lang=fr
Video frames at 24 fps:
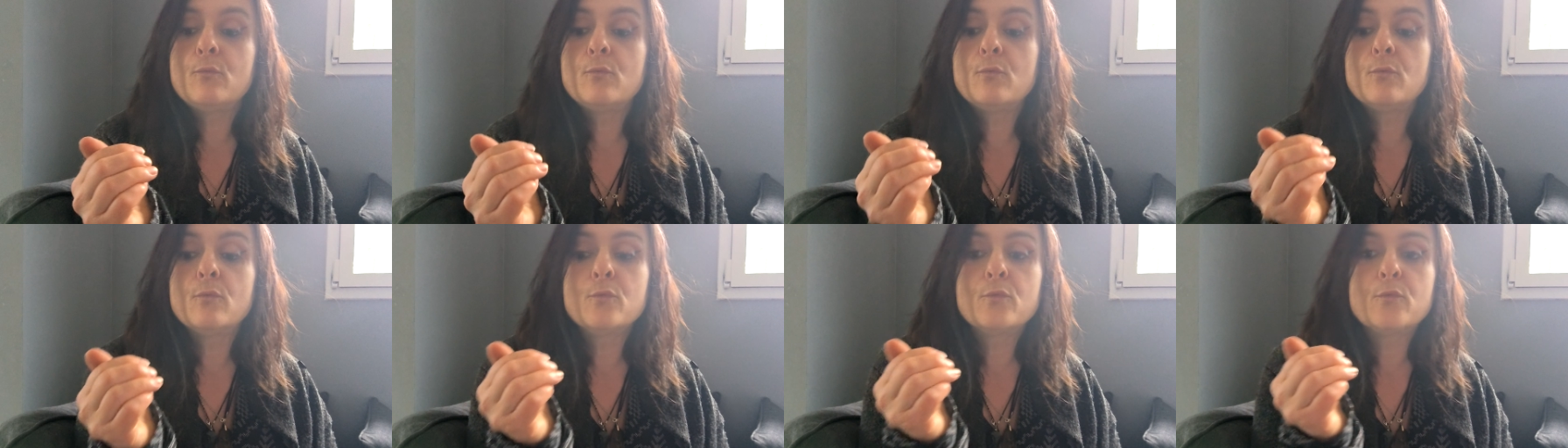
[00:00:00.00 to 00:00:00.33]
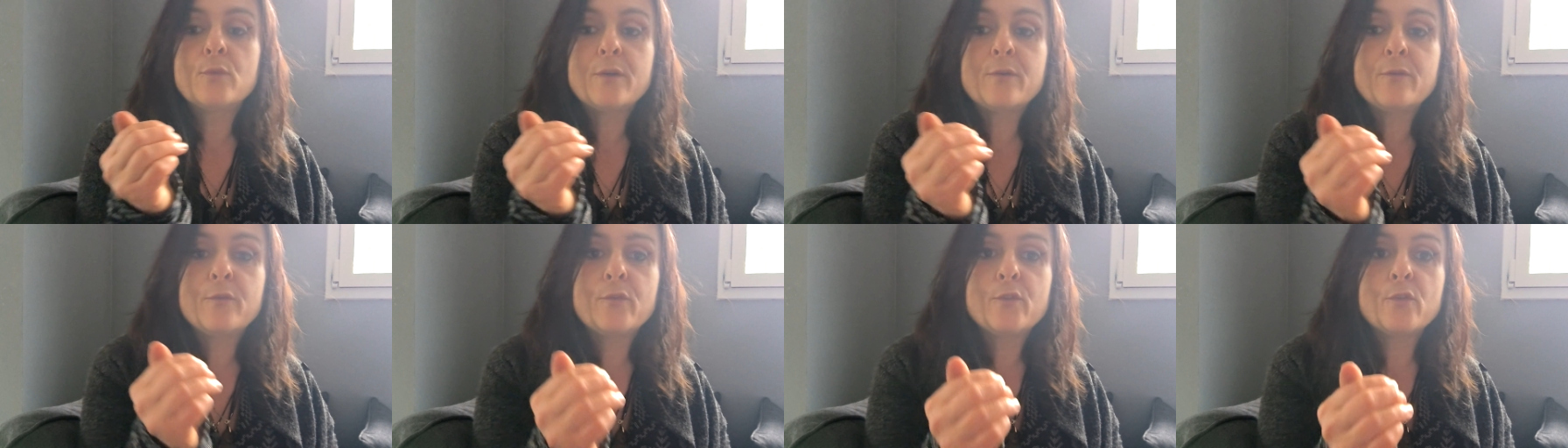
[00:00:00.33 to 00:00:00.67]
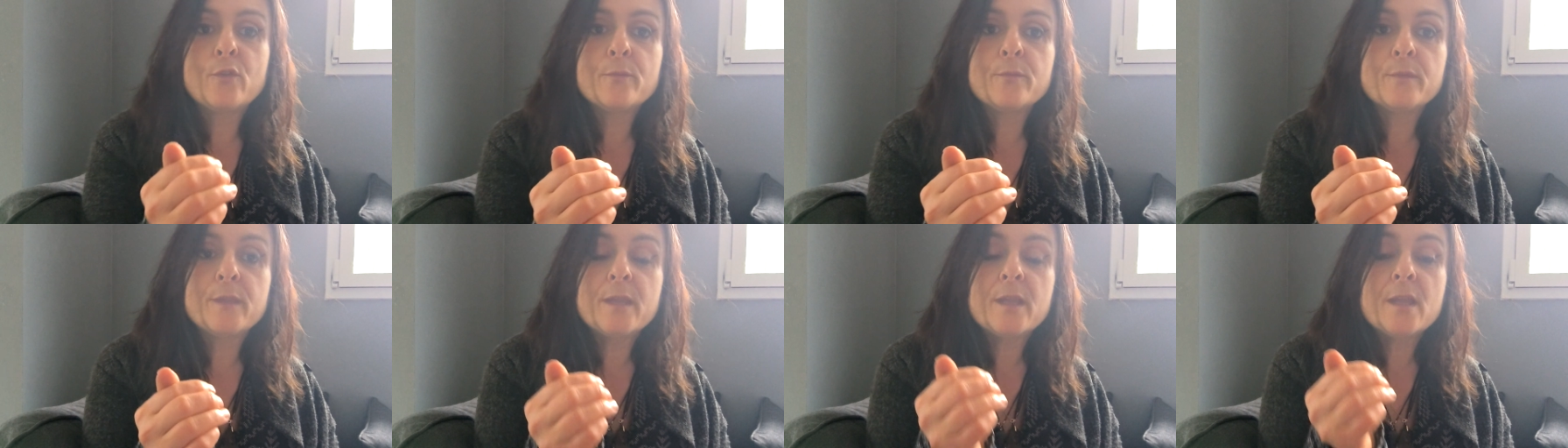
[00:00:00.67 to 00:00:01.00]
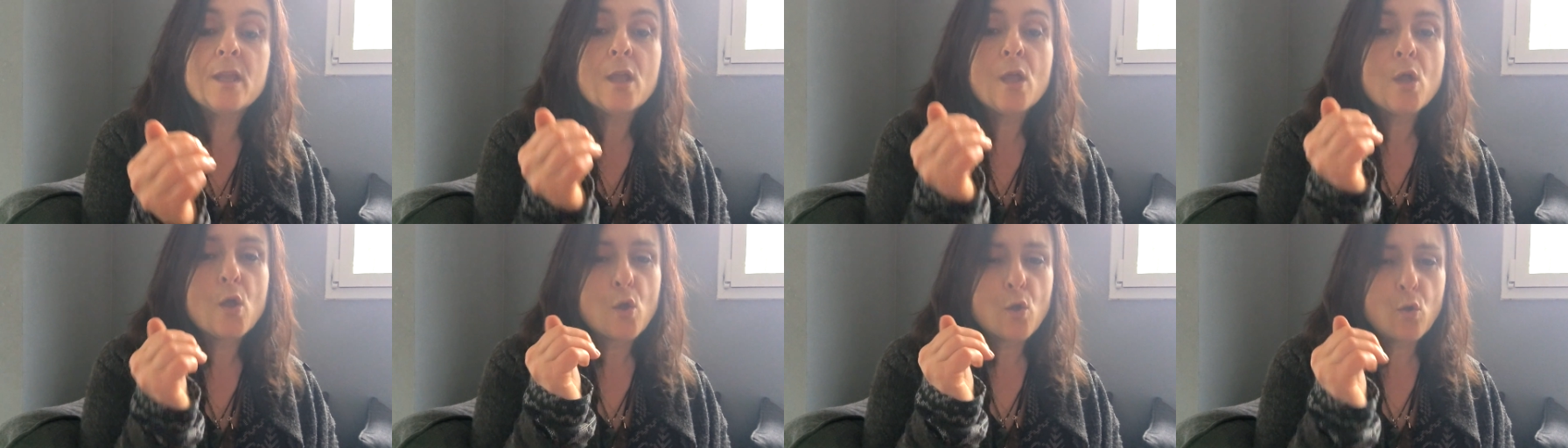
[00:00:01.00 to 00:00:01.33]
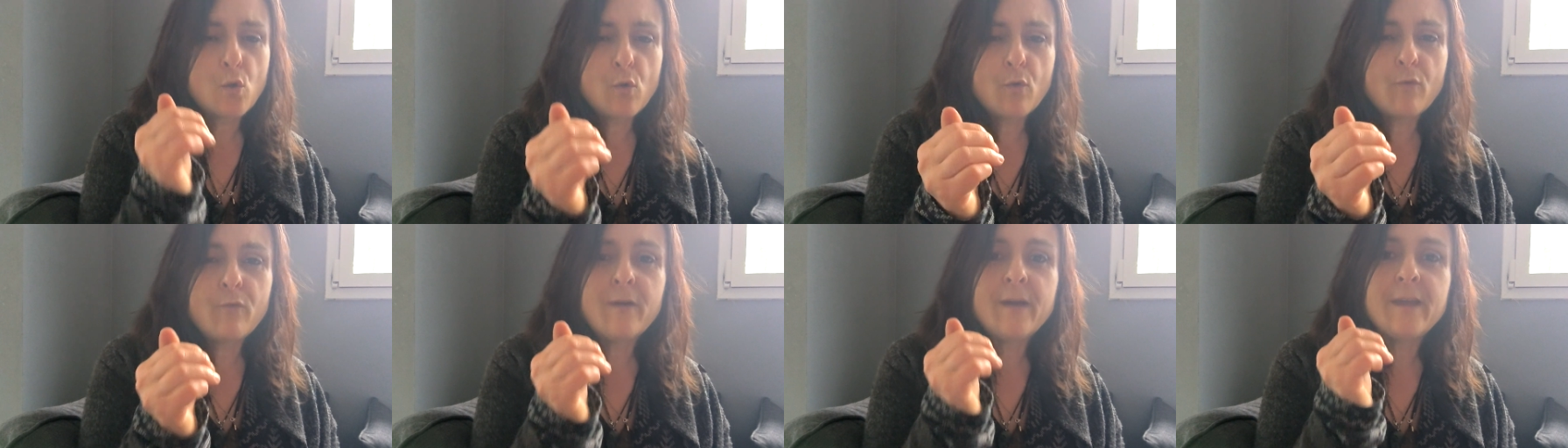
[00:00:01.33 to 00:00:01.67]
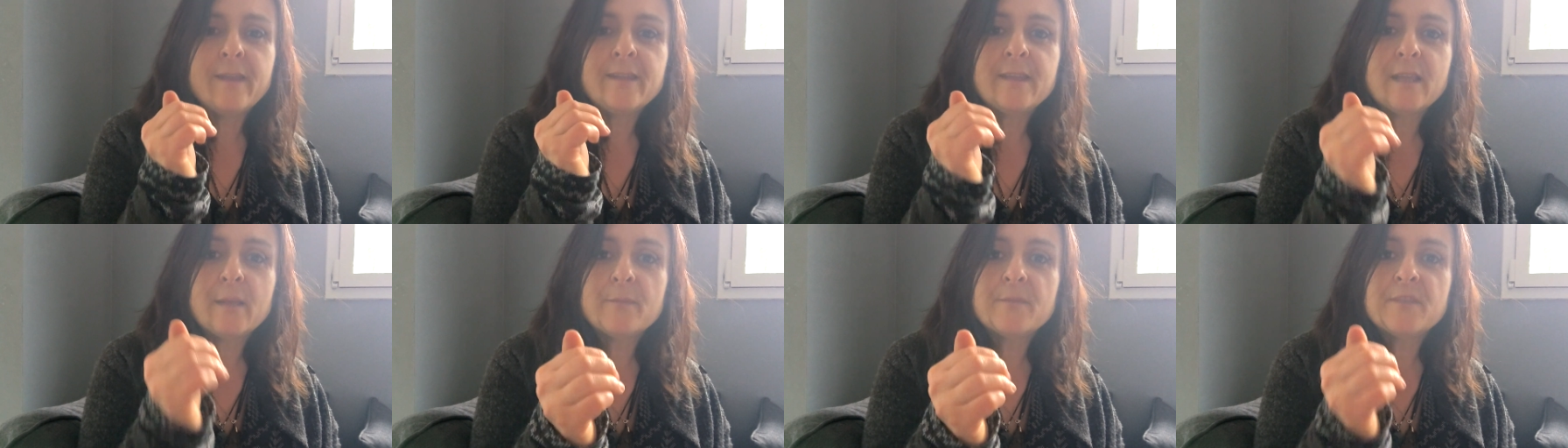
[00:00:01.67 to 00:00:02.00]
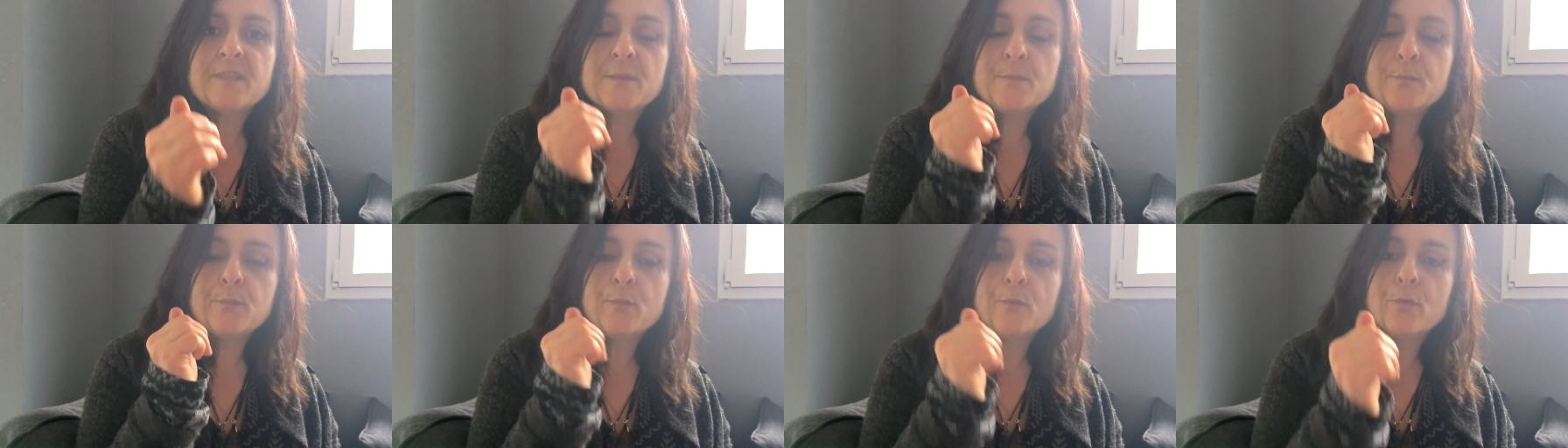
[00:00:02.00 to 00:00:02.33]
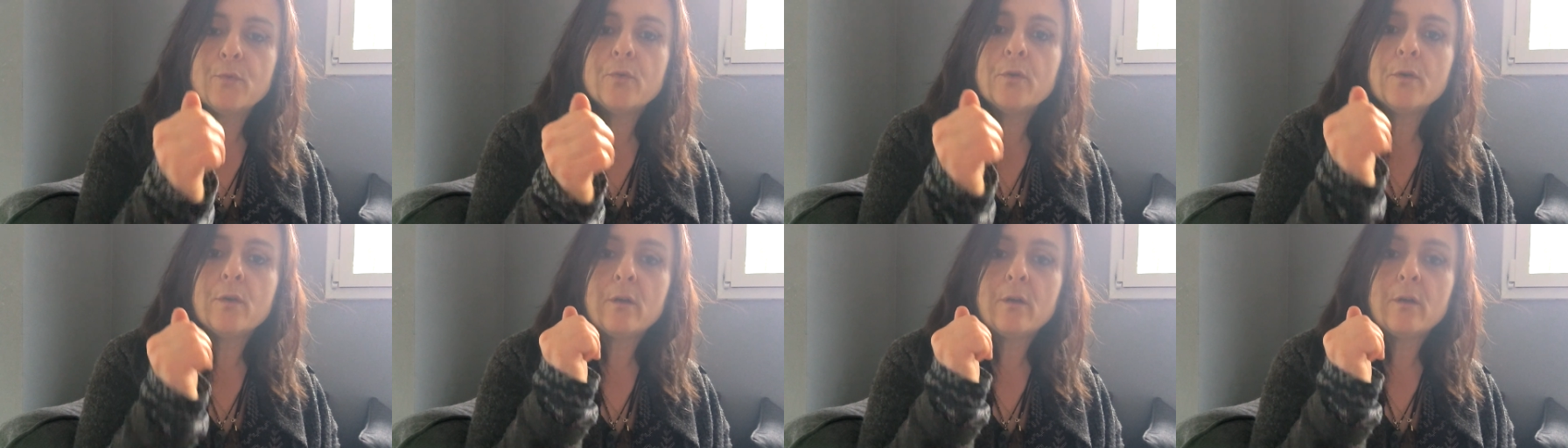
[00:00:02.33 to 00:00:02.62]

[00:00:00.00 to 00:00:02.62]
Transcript: on doit vous emmener, on va être un petit peu